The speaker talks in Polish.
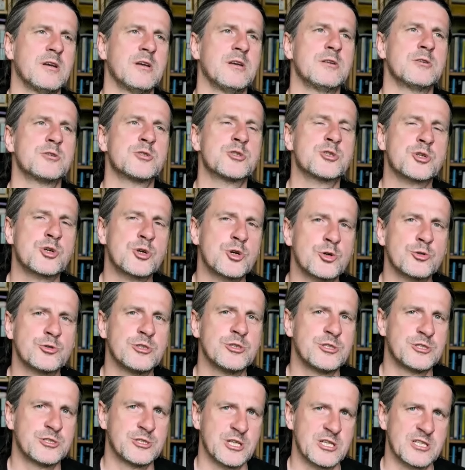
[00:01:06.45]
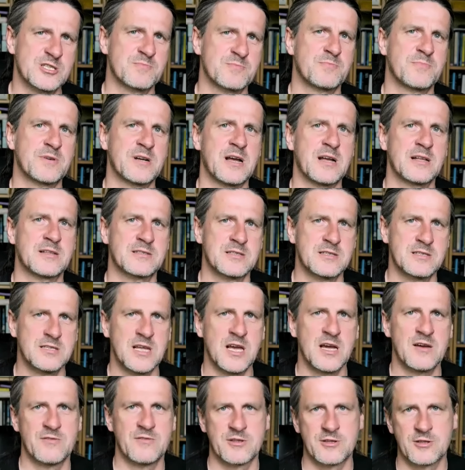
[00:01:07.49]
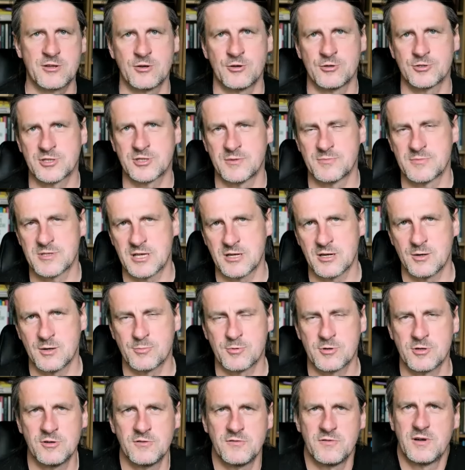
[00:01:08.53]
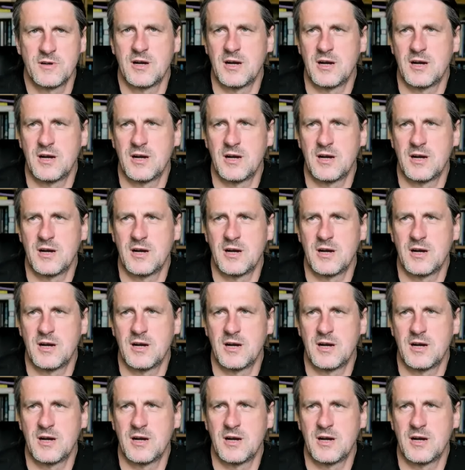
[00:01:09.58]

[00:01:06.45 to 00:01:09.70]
skrócić czas pracy nawet kosztem zarobków,